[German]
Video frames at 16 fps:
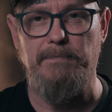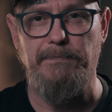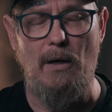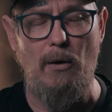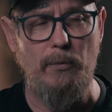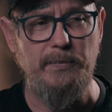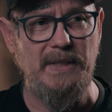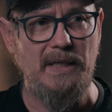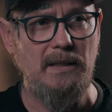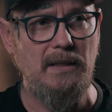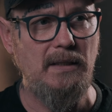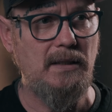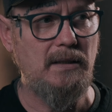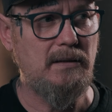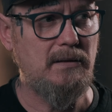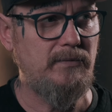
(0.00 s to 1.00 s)

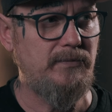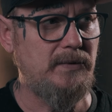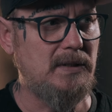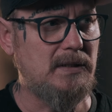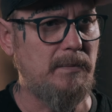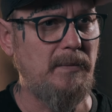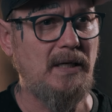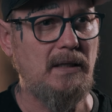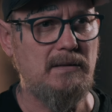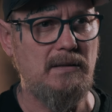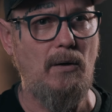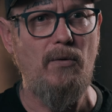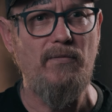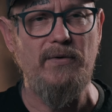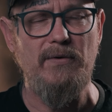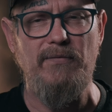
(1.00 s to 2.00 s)
Hauptsächlich ist mir das
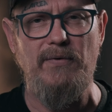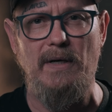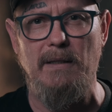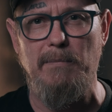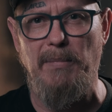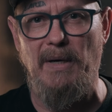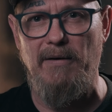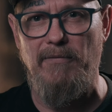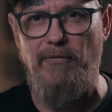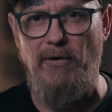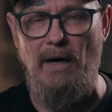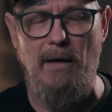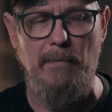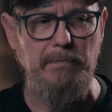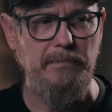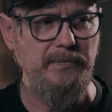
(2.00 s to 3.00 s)
aufgefallen bei
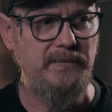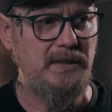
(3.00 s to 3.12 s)
Farben,